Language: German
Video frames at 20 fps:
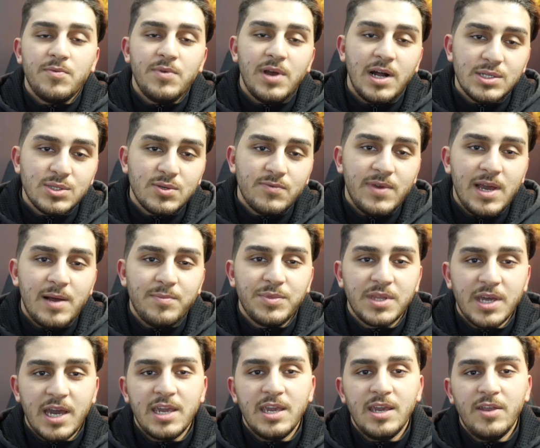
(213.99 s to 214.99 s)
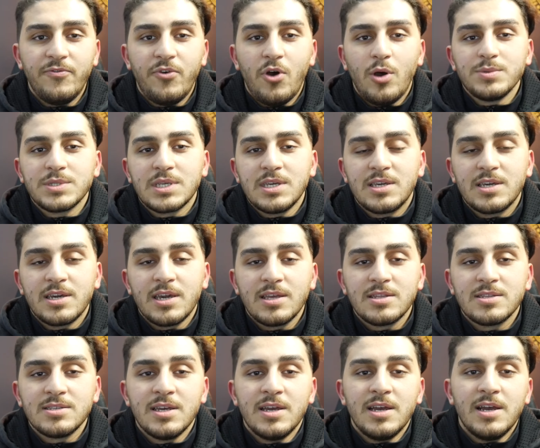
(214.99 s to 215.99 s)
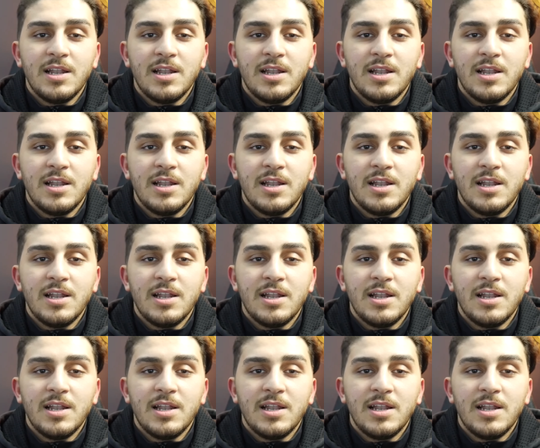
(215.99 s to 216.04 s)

Also wir haben drei Informs gekriegt.